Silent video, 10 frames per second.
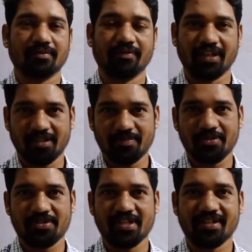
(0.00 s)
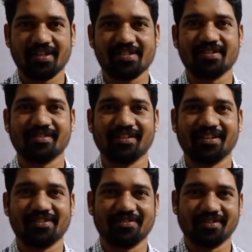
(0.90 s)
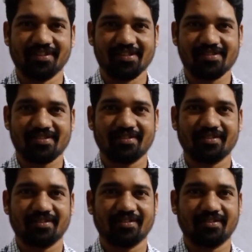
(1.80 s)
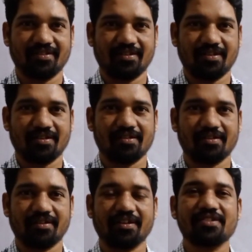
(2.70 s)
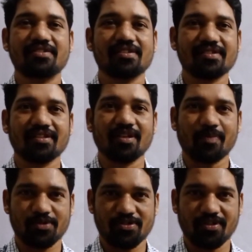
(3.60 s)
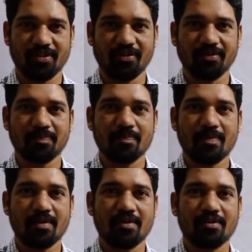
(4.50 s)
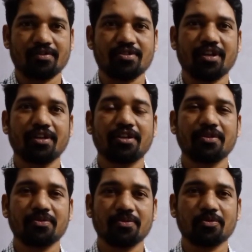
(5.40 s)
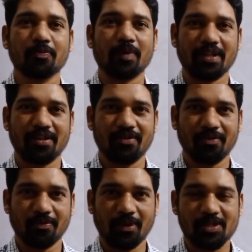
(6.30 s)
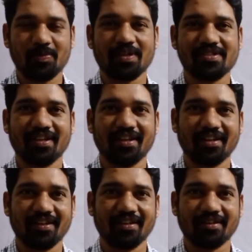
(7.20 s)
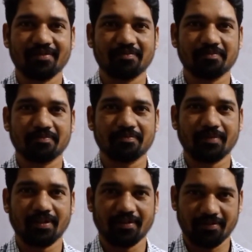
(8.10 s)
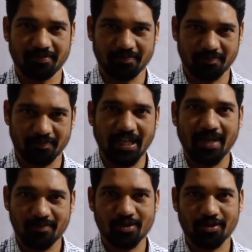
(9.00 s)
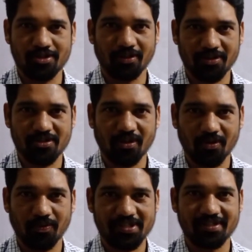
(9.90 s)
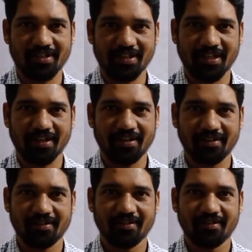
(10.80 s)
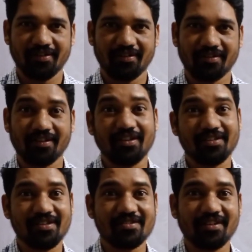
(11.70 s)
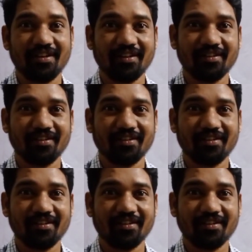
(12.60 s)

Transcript: వెల్కమ్ టు షేంద్రాస్ ఇంజనీరింగ్ ట్యుటోరియల్స్ డిజిటల్ సిగ్నల్ ప్రాసెసింగ్లో జేఎన్టీయు పరిధిలో ఎక్స్పెక్ట్ చేయగలిగే డ్యామ్ షార్ట్ షార్ట్ షార్ట్ క్వశ్చన్ ఏంటి అంటే రియలైజేషన్ అండి